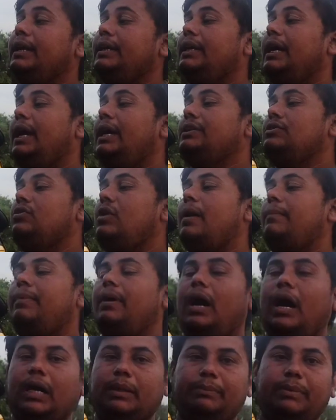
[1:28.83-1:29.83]
यह जो आप
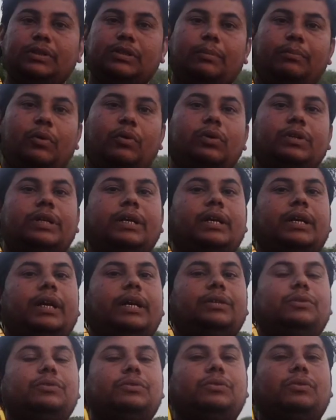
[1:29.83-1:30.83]
हाथ पे सपोर्ट देख रहे
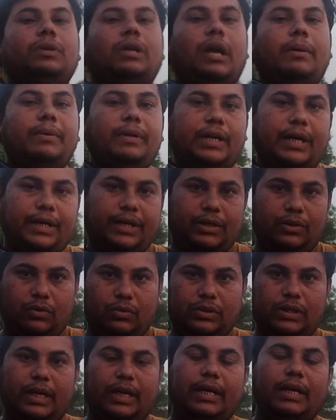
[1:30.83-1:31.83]
हैं दोस्तों यह अभी कटिंग
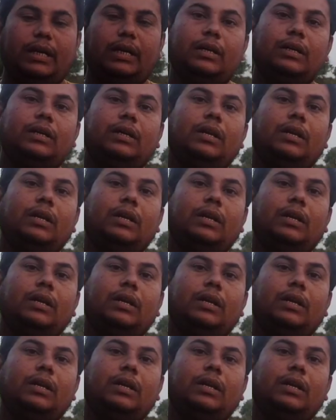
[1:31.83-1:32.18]
हो जाएगा